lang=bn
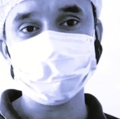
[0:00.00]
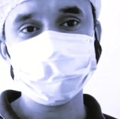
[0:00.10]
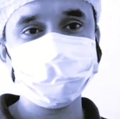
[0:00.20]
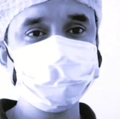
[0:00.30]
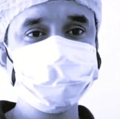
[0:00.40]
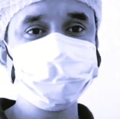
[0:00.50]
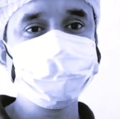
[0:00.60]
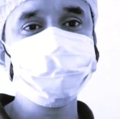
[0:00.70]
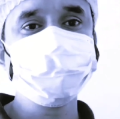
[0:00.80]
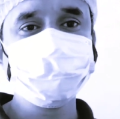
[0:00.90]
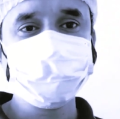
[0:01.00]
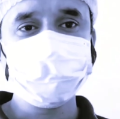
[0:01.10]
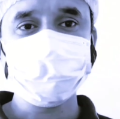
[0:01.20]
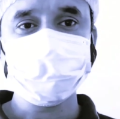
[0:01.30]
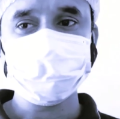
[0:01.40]
কতক্ষণ মোবাইলে
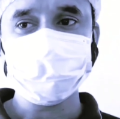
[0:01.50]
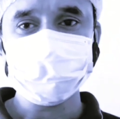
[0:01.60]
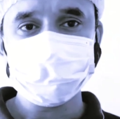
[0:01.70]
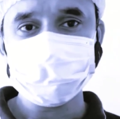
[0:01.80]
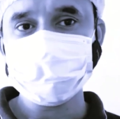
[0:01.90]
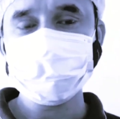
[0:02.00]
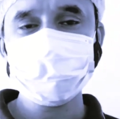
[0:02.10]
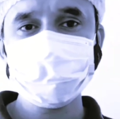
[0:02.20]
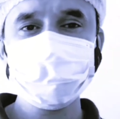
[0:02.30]
থাকছে কোন কোন